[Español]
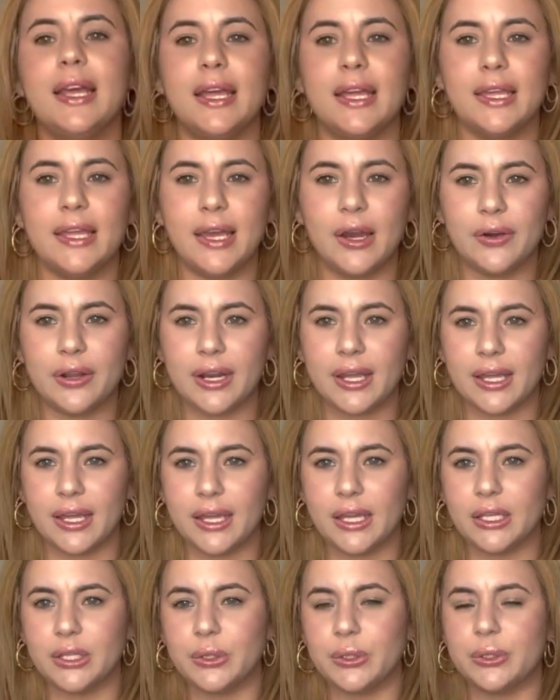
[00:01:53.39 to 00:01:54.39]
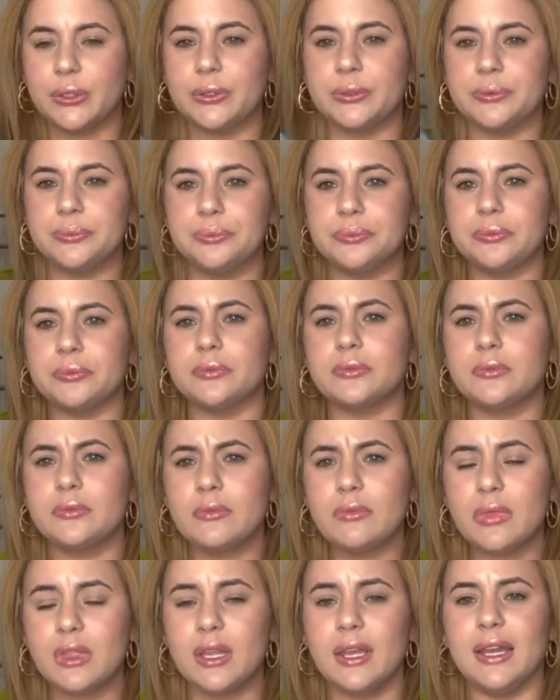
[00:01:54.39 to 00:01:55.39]
Y ahora esto,
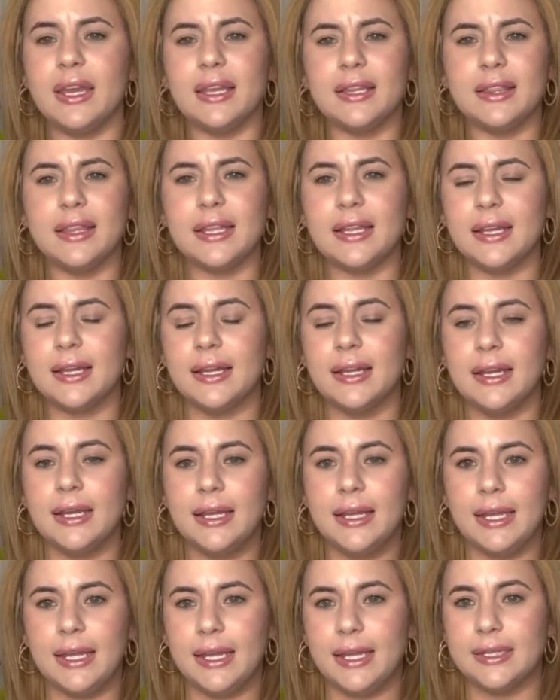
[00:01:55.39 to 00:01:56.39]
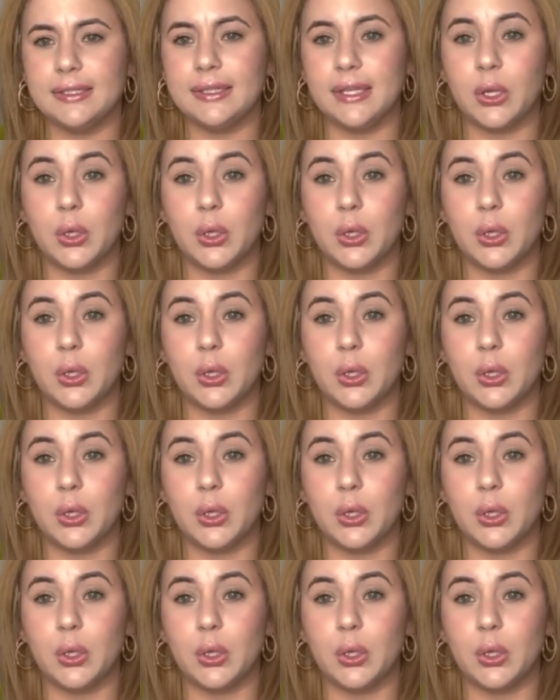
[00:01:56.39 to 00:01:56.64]
este